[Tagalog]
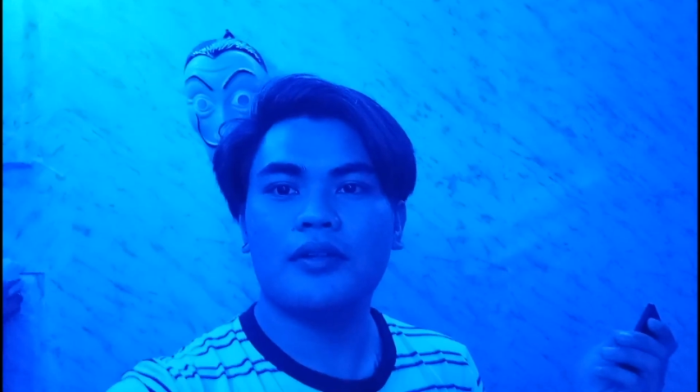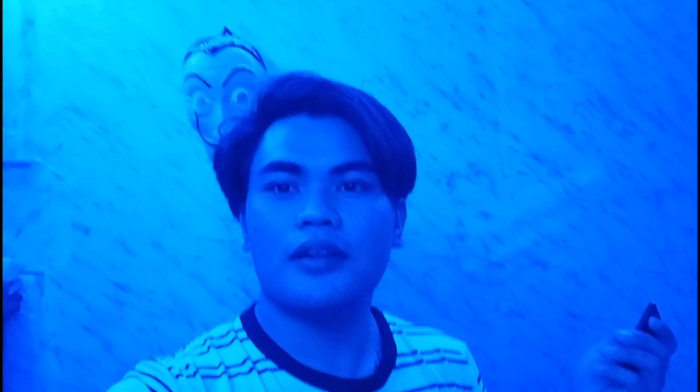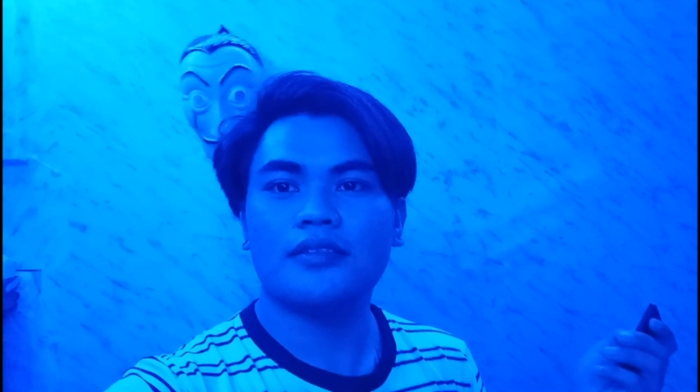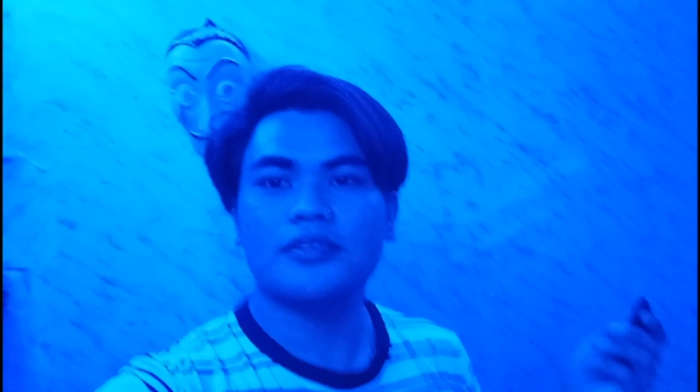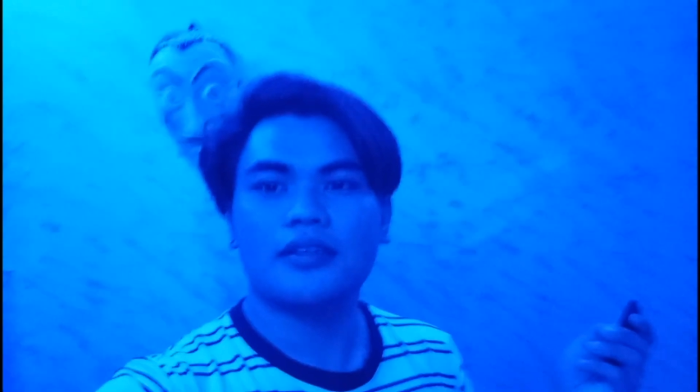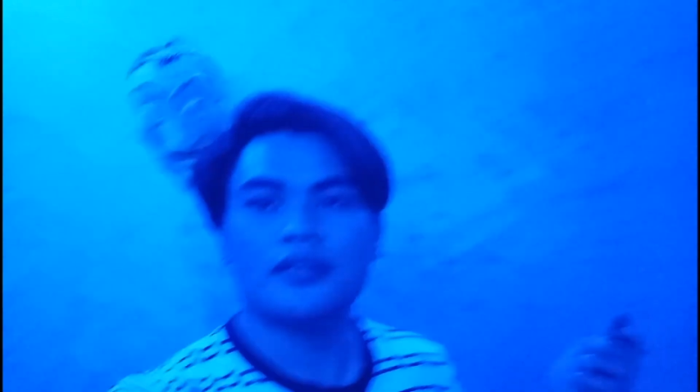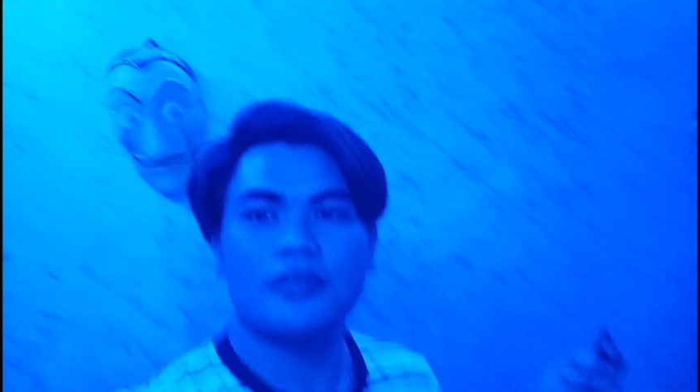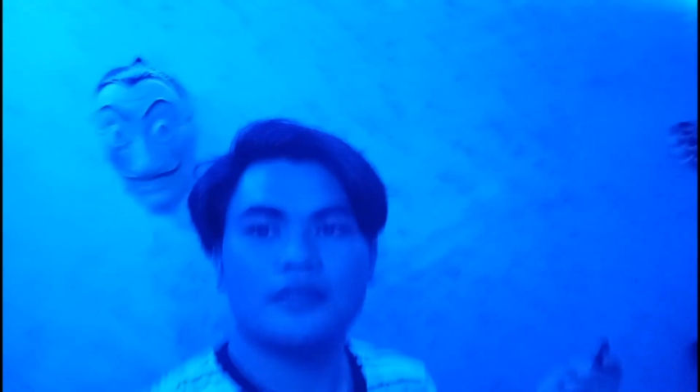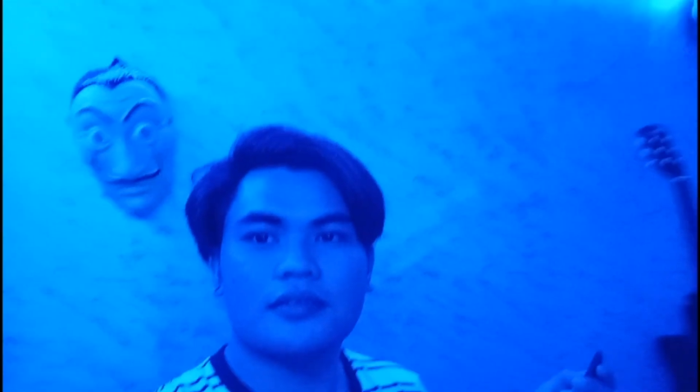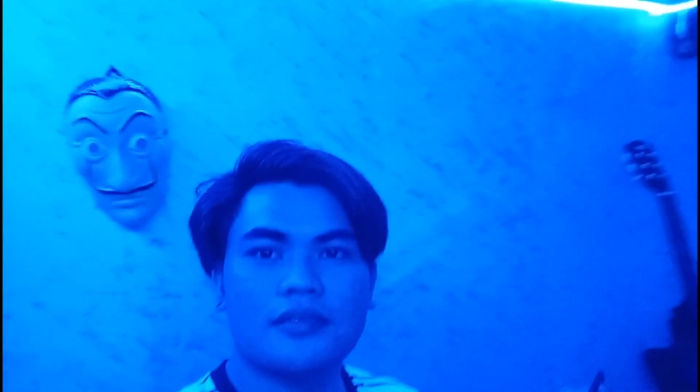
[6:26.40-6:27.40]
blue lang siya
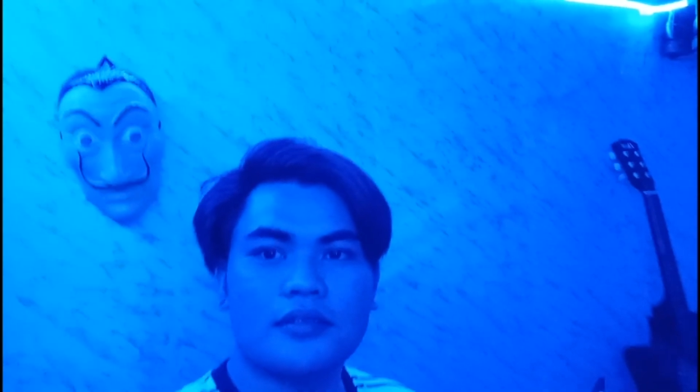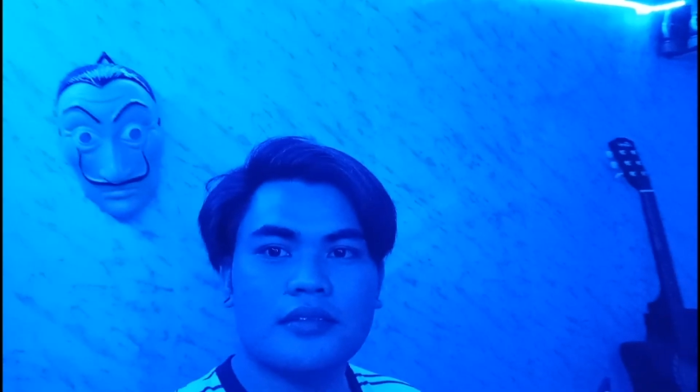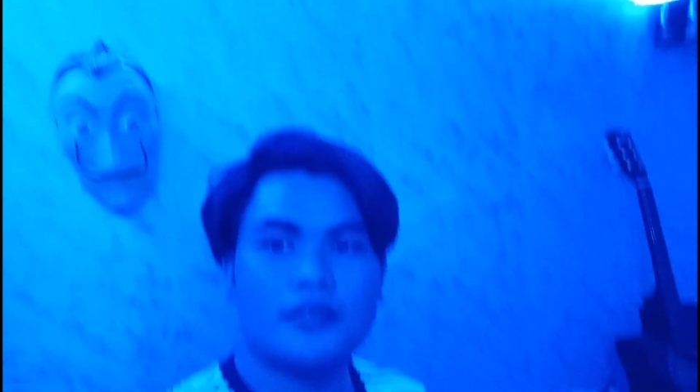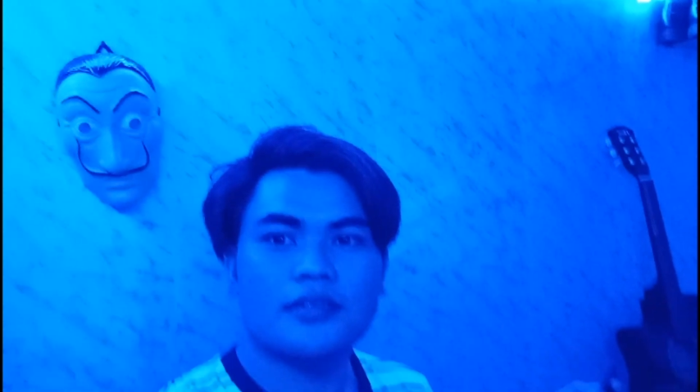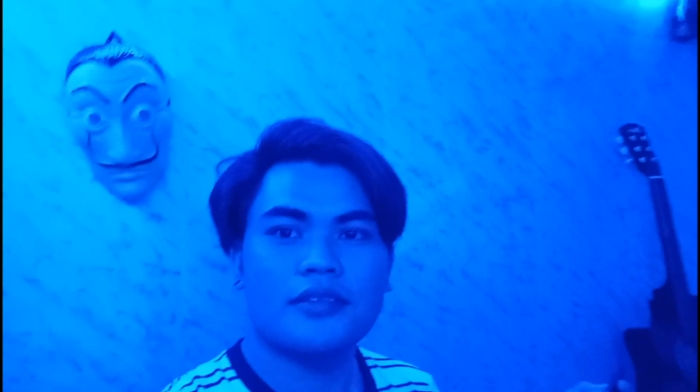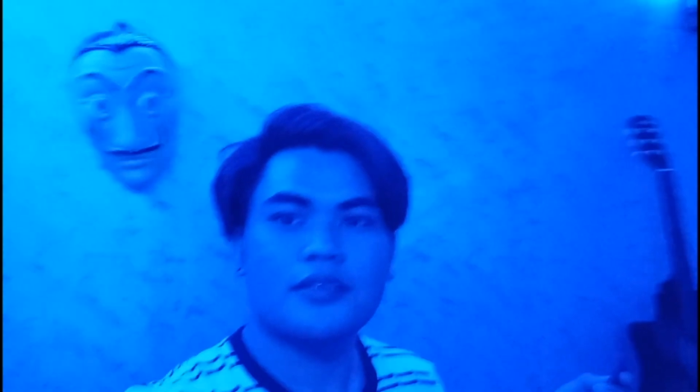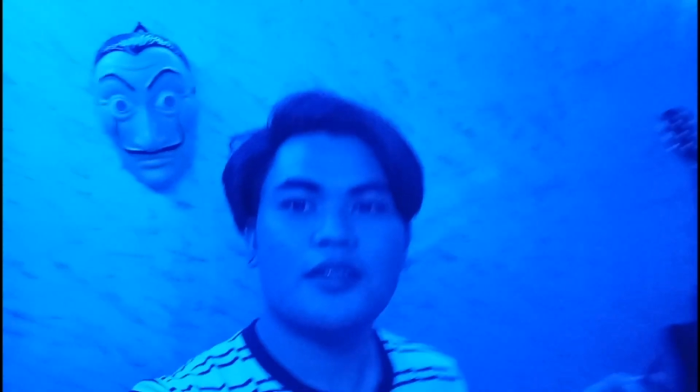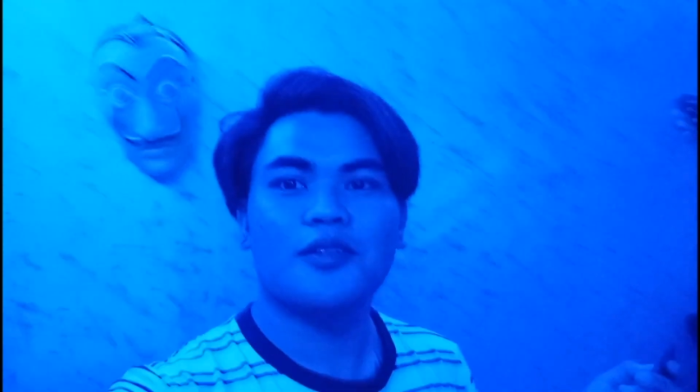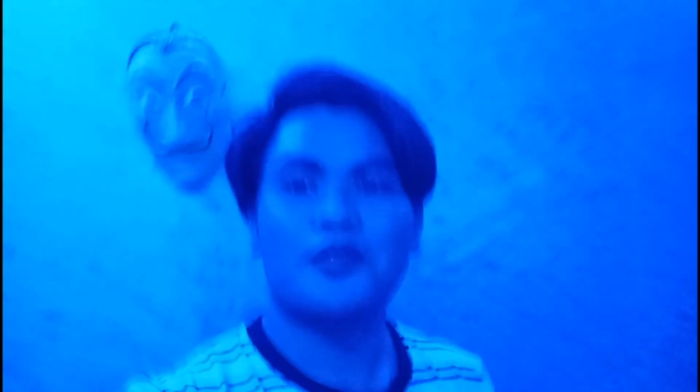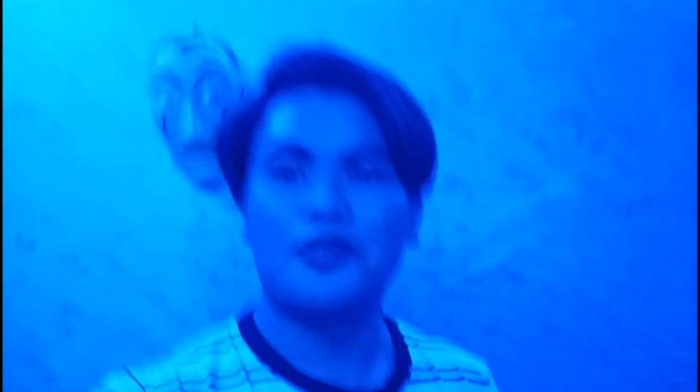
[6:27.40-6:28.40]

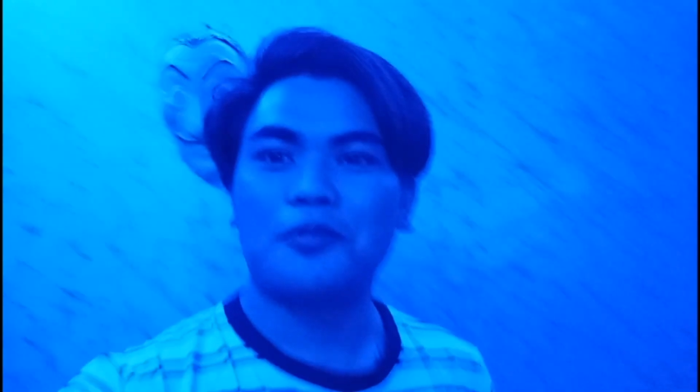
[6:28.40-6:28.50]
yun o oh,